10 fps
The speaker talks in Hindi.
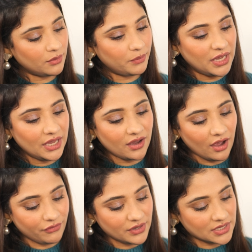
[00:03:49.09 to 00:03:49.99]
भी
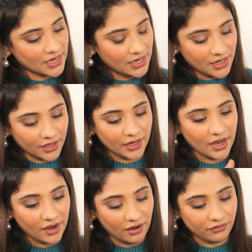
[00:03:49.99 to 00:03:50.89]
काफी सही लग रही
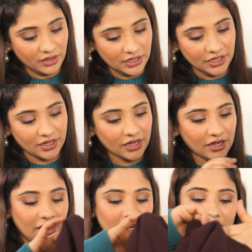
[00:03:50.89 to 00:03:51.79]
है काफी नीट एंड
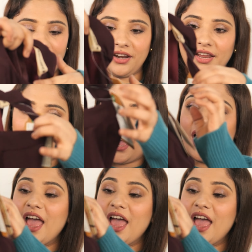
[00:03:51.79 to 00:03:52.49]
क्लीन लग रही है